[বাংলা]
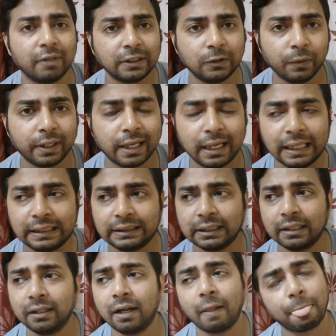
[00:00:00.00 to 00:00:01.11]
ফার্স্ট উইক
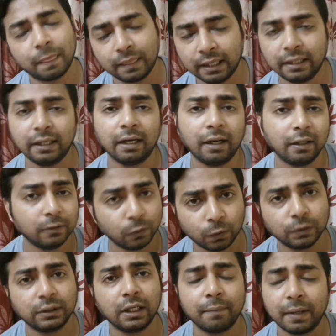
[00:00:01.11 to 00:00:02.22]
কালেকশন তিন
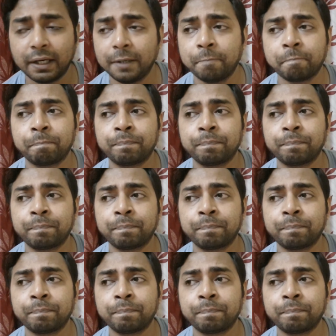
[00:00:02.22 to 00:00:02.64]
দুটো সিনেমারই